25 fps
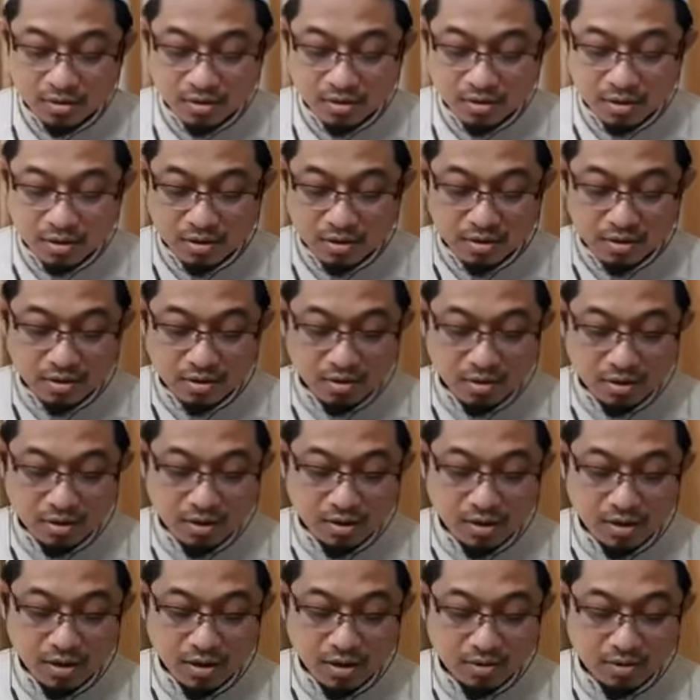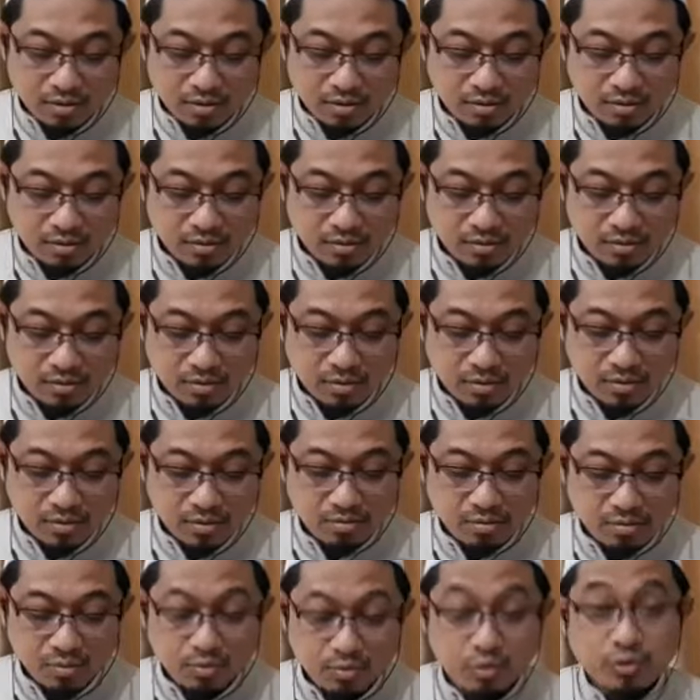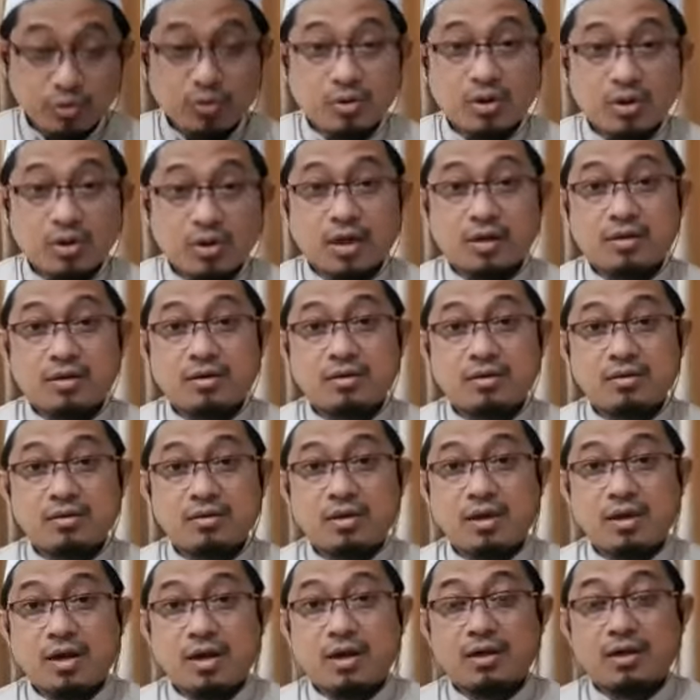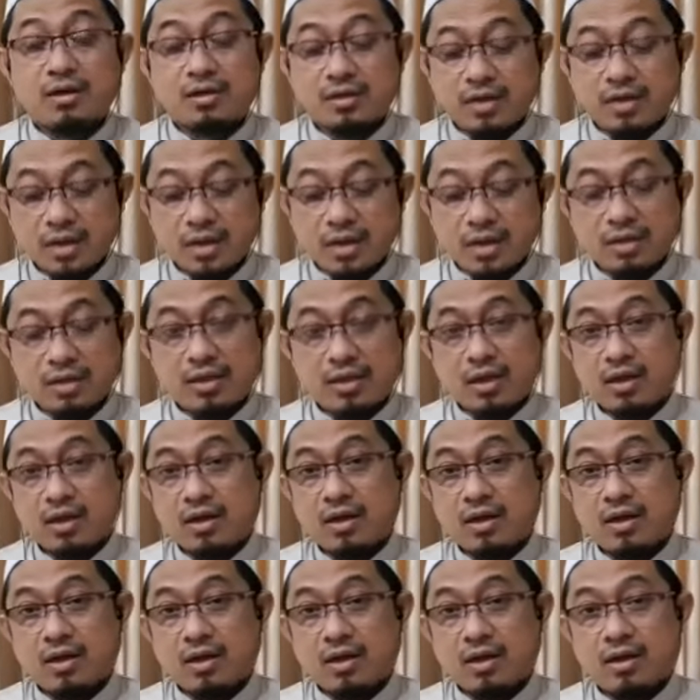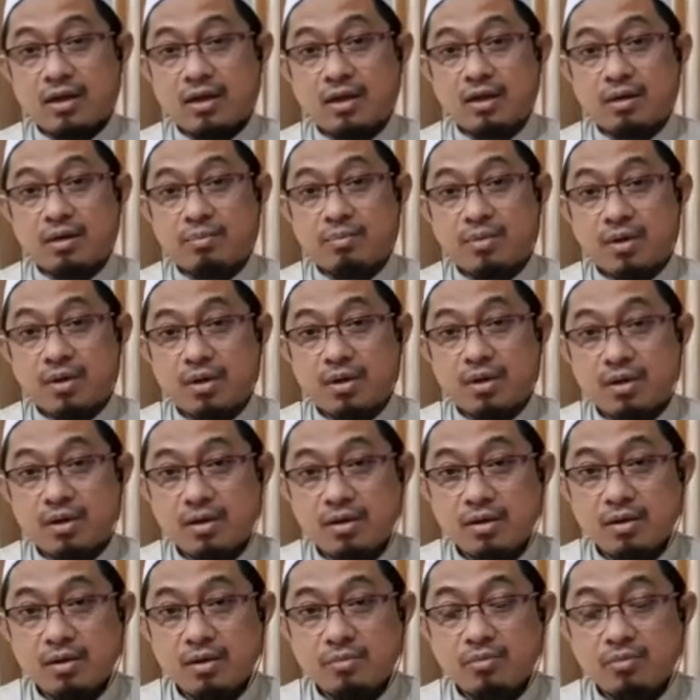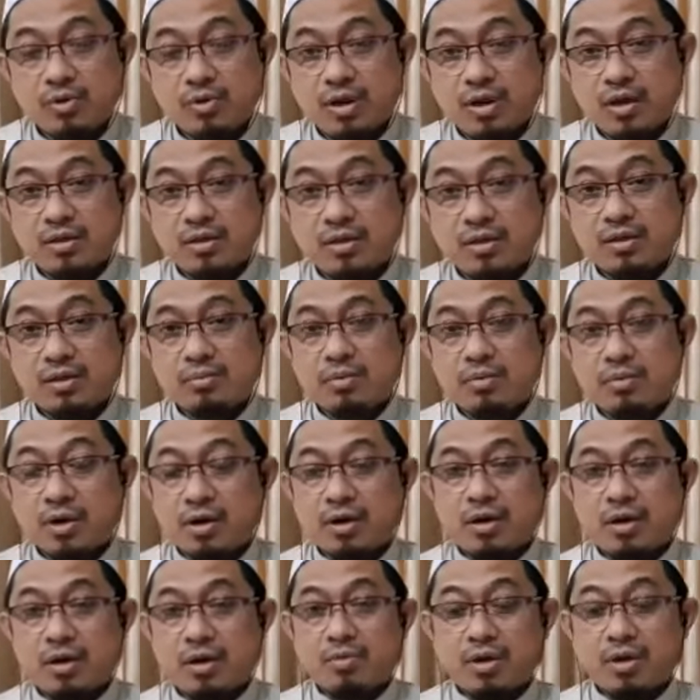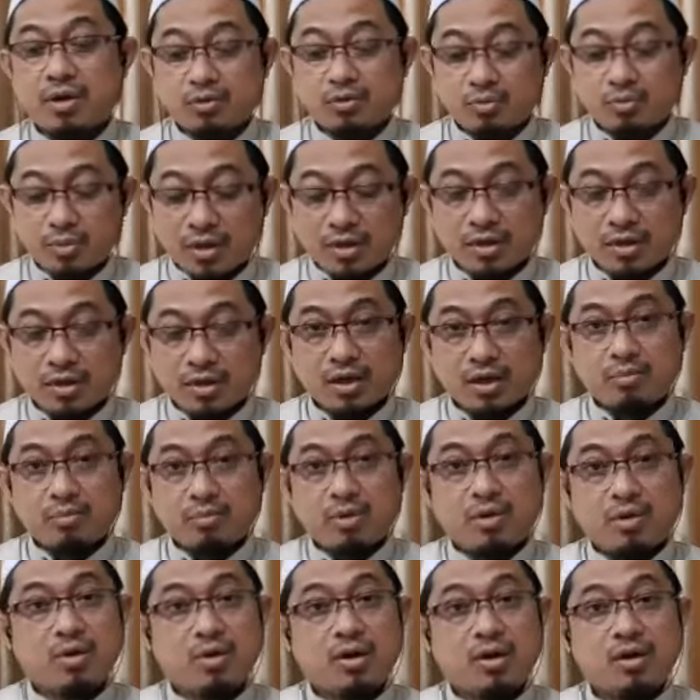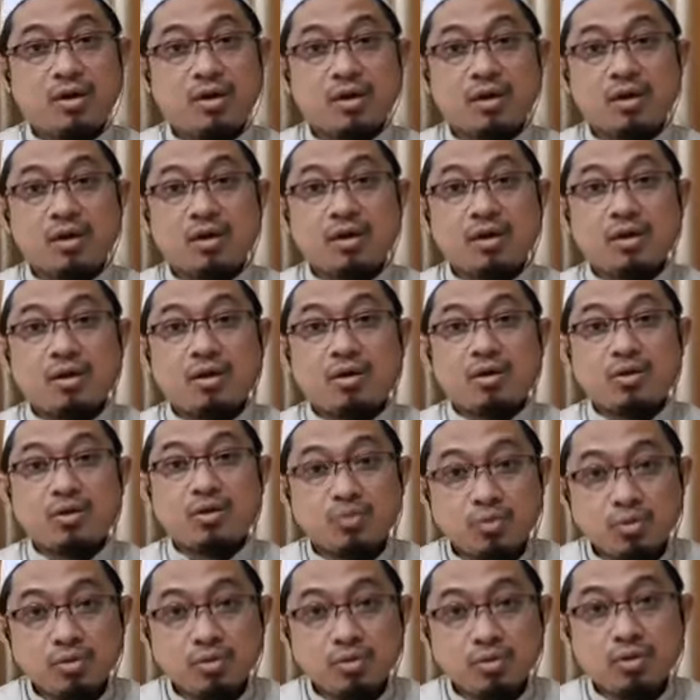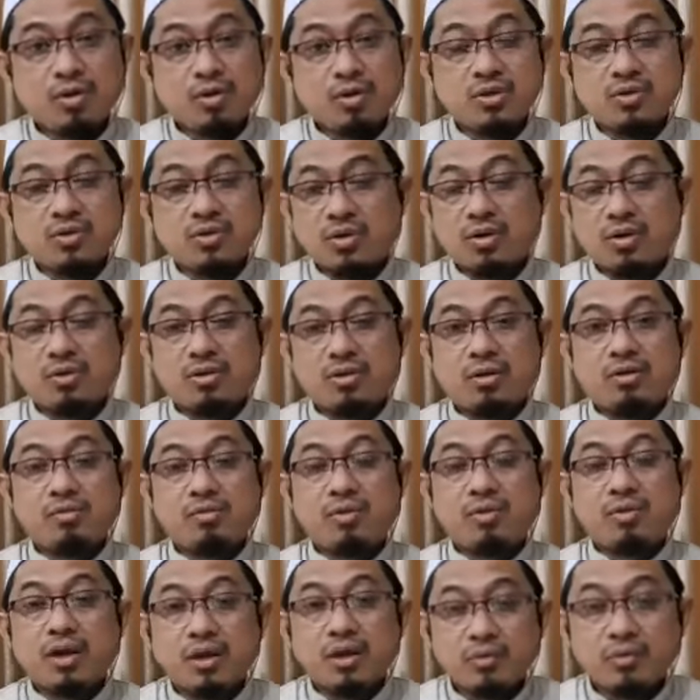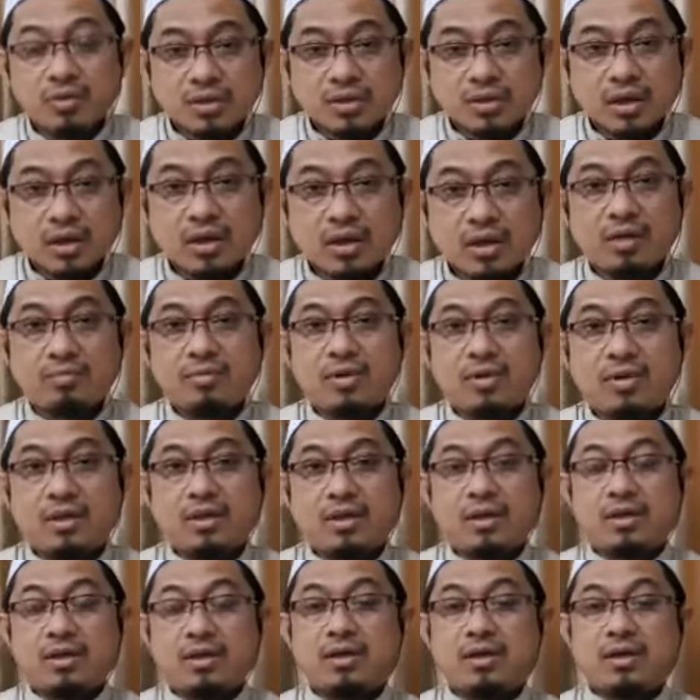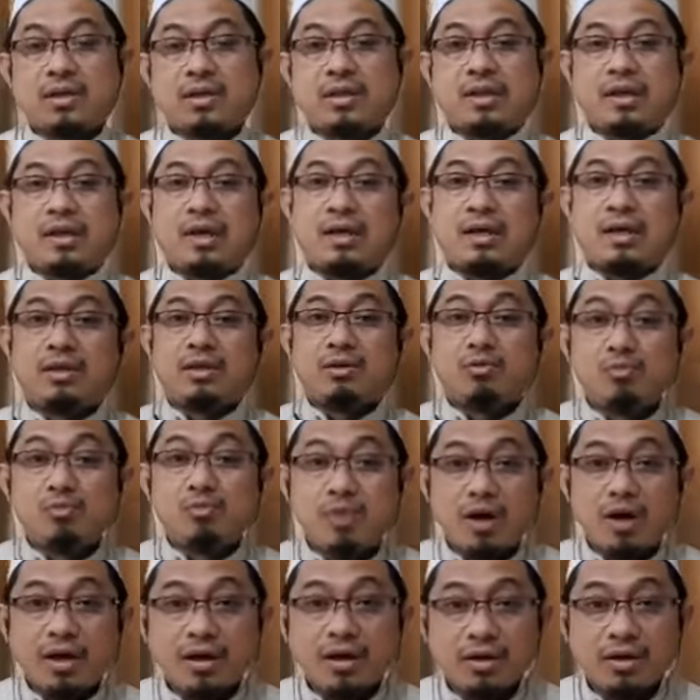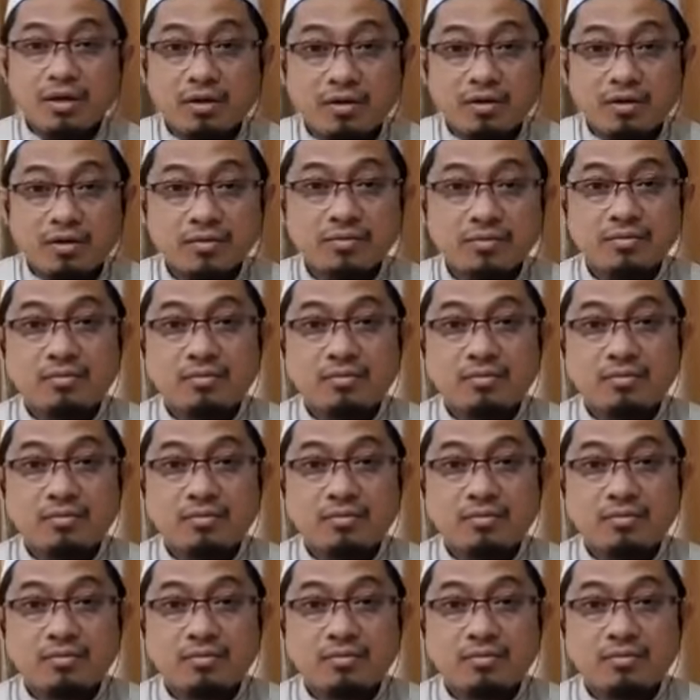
eh, orang yang eh, munculkan dengan dalih apa, moderasi beragama itu mengatakan bahwa Rasulullah Shallallahu Alaihi Wasallam katanya ketika di gua Hiro